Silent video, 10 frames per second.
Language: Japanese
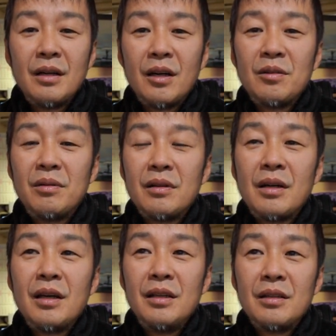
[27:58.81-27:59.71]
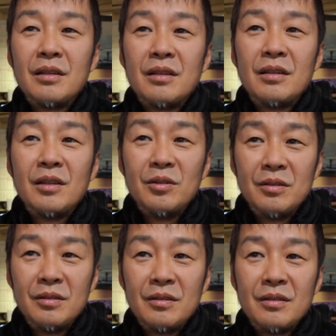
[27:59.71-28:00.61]
α9
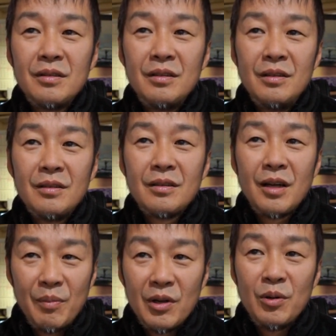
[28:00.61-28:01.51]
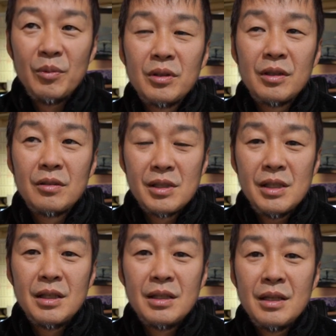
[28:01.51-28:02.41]
カメラをてる
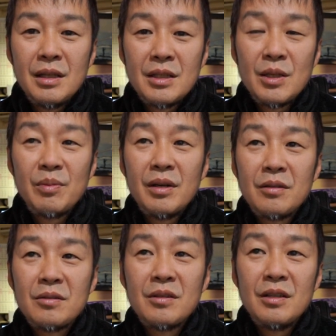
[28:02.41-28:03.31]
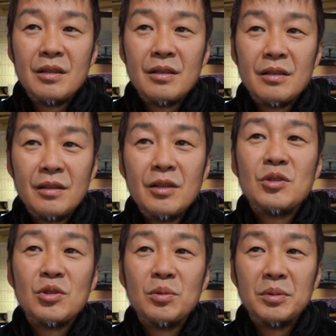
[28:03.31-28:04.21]
しセバール3で
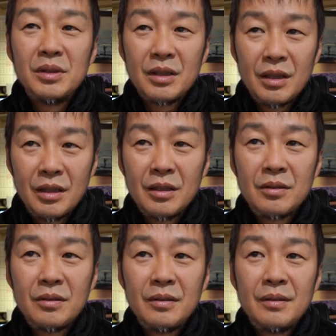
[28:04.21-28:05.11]
十分かな